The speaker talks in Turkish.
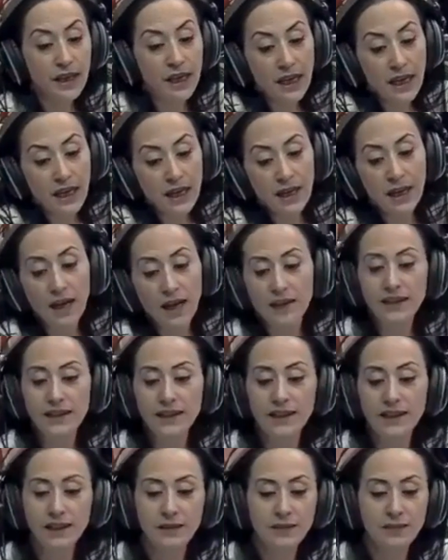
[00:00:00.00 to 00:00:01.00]
İlla
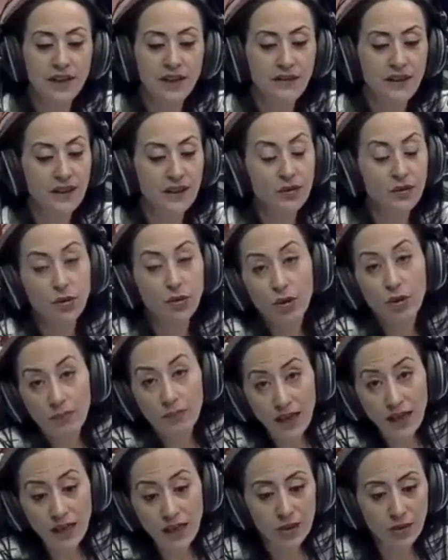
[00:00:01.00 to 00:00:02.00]
da gidip kefeni
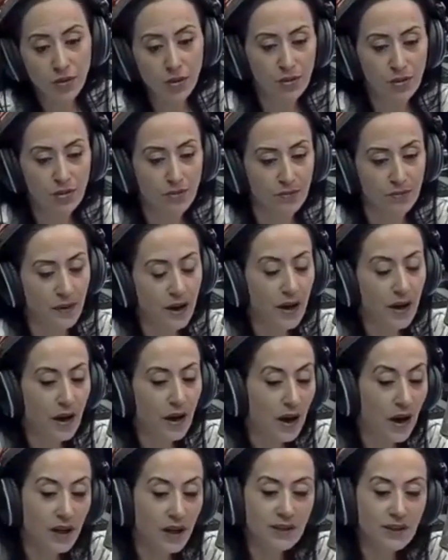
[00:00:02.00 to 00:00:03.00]
soymak istiyorum.
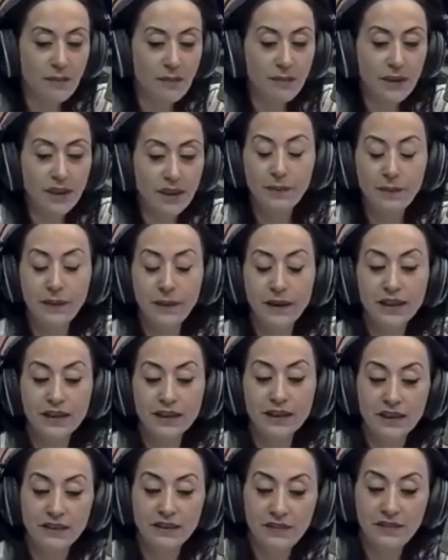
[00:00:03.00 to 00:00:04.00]
Adam bana
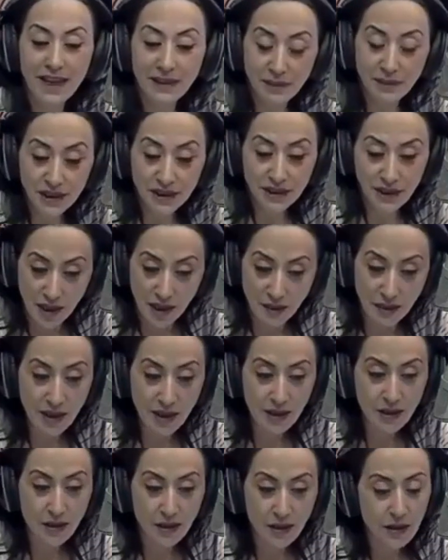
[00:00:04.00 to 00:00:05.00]
parasını vermişti ama
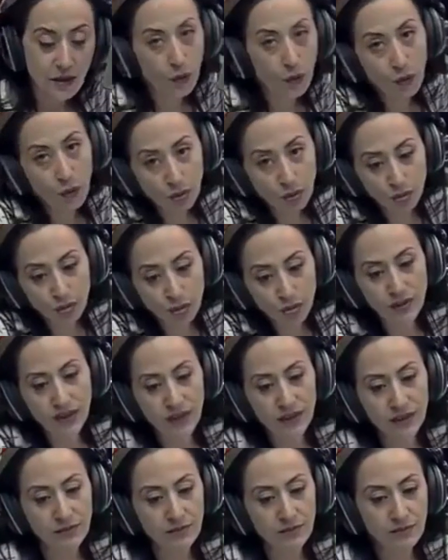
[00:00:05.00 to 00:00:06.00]
olsun
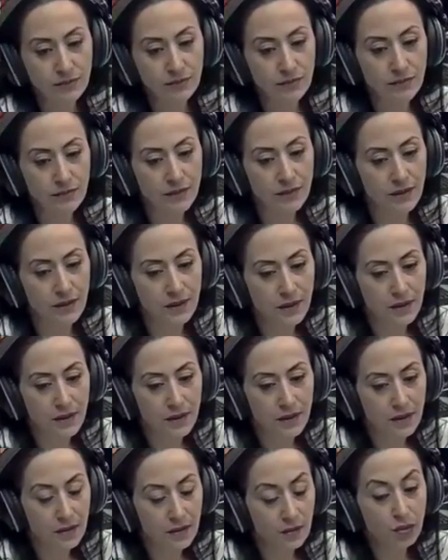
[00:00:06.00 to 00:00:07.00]
dedim.
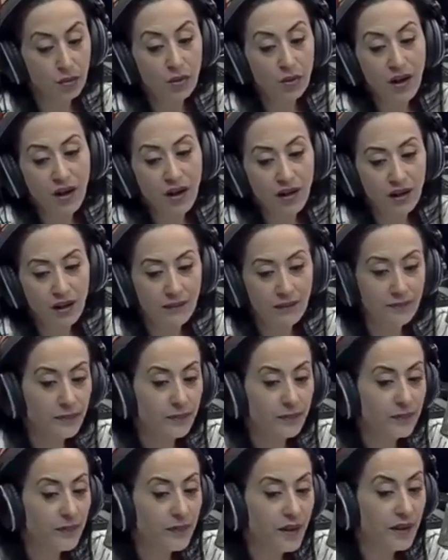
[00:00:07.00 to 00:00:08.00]
Bu daha
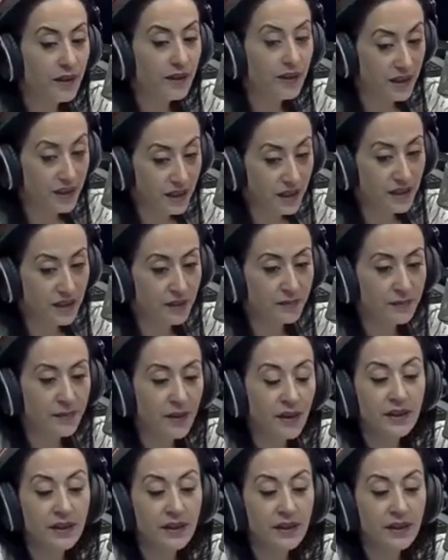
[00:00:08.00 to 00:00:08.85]
iyi.